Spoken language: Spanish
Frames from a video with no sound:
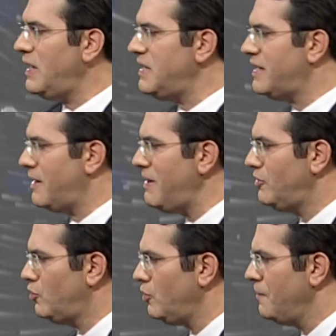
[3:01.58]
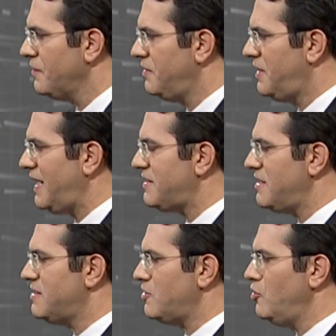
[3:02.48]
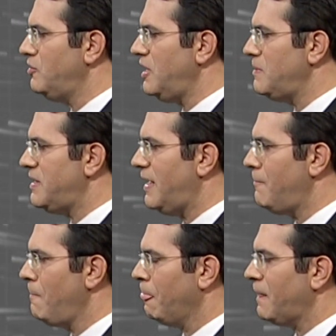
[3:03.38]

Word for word: el incremento de la sensación térmica